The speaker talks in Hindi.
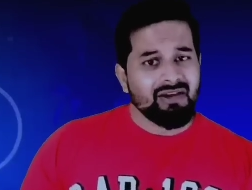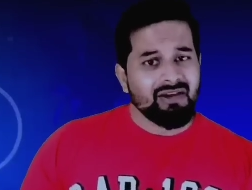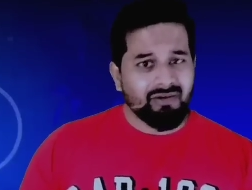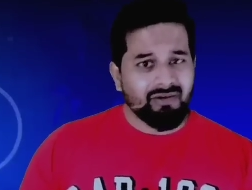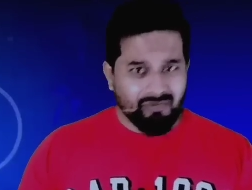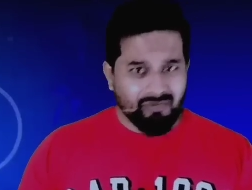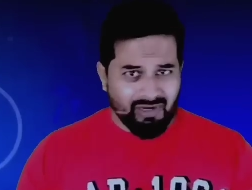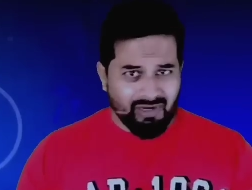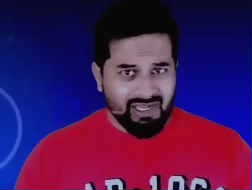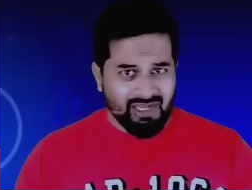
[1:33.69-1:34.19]

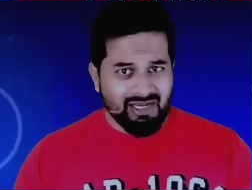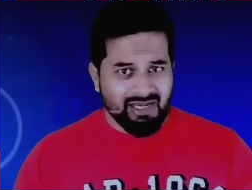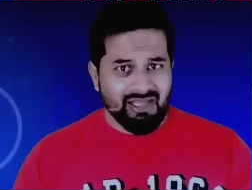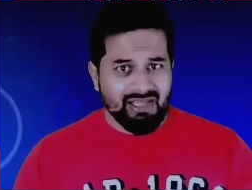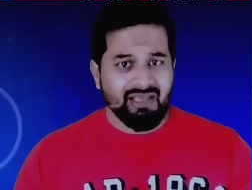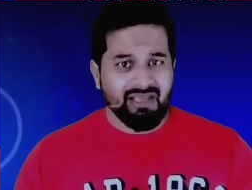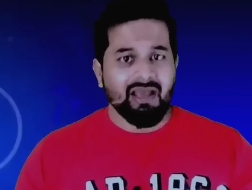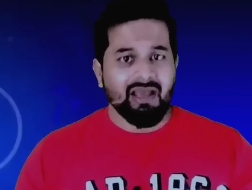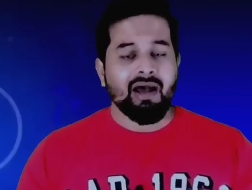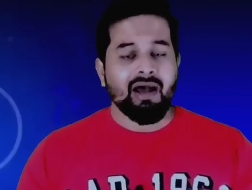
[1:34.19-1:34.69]

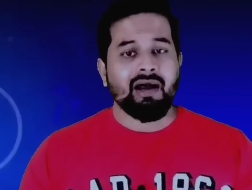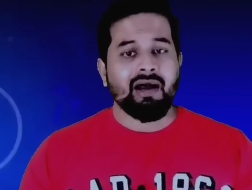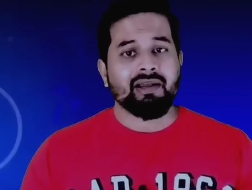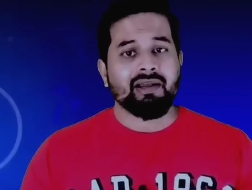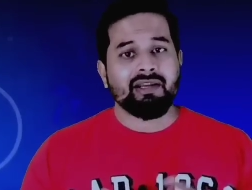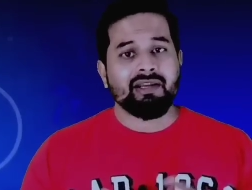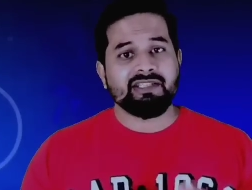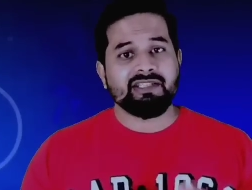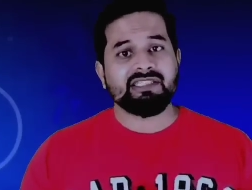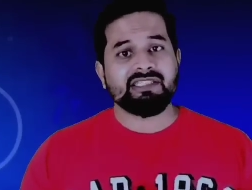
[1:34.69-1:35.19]
रियली
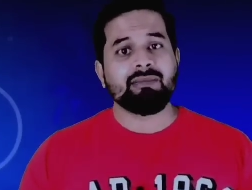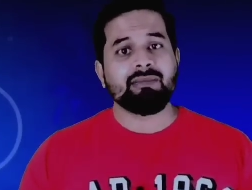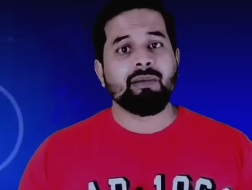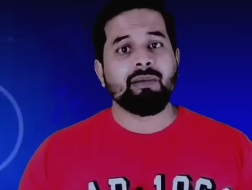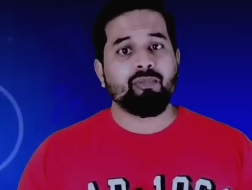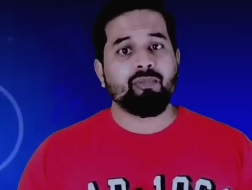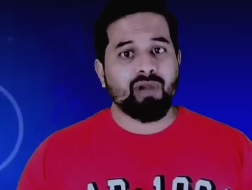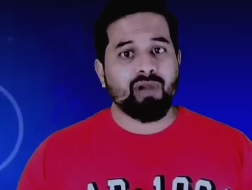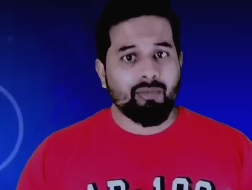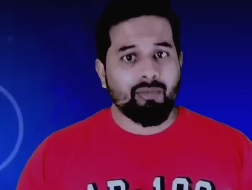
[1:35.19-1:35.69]
अंग्रेजी में
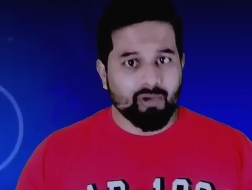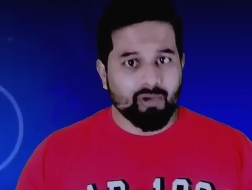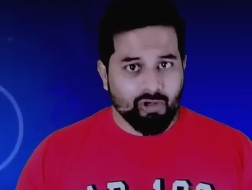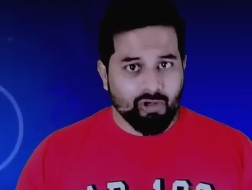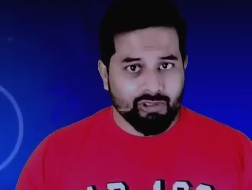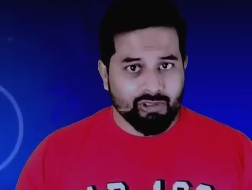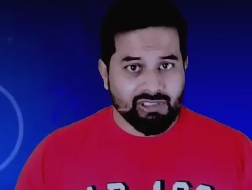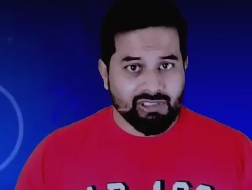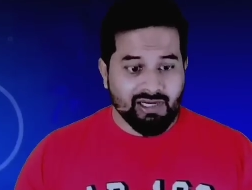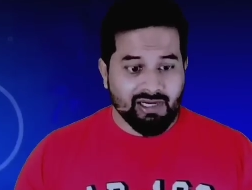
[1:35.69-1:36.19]
पूरा
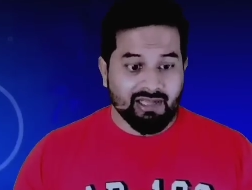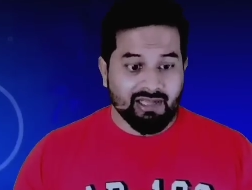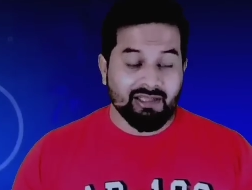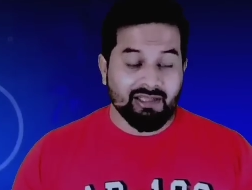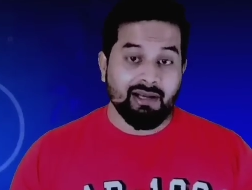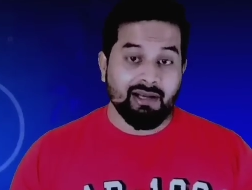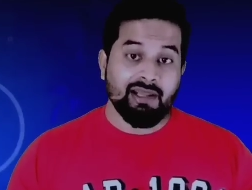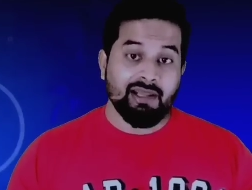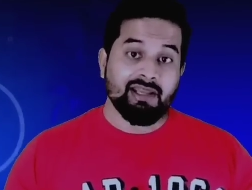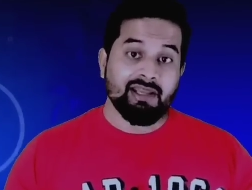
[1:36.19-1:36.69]
मोनोलॉग चल रहा
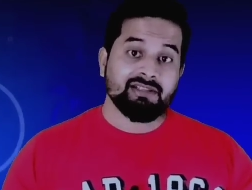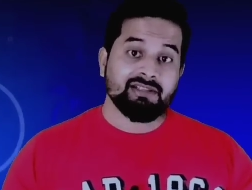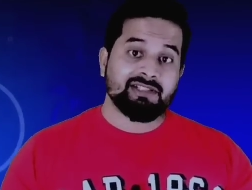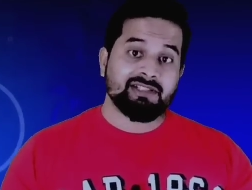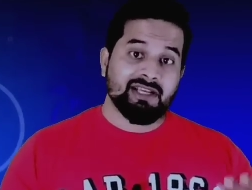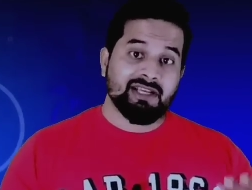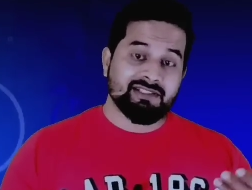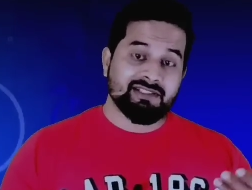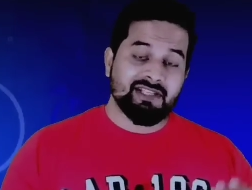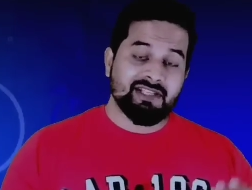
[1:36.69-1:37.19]
था लेकिन
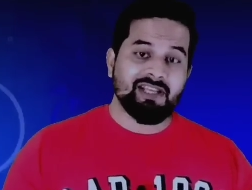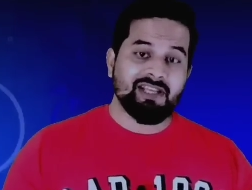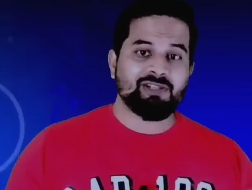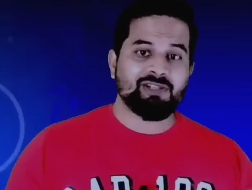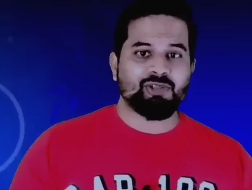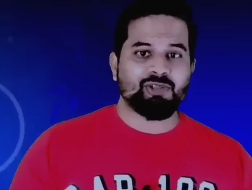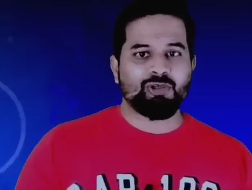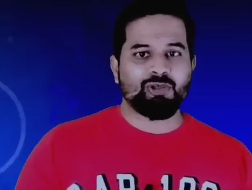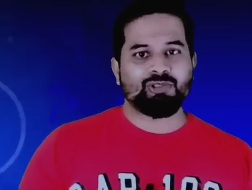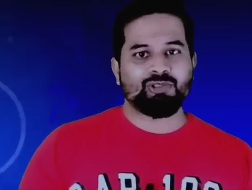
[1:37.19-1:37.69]
जैसे ही
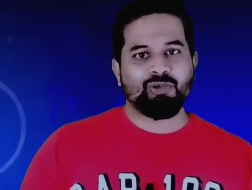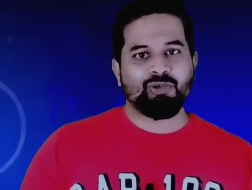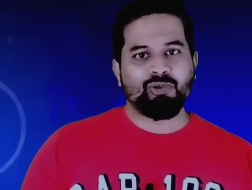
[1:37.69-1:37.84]
शो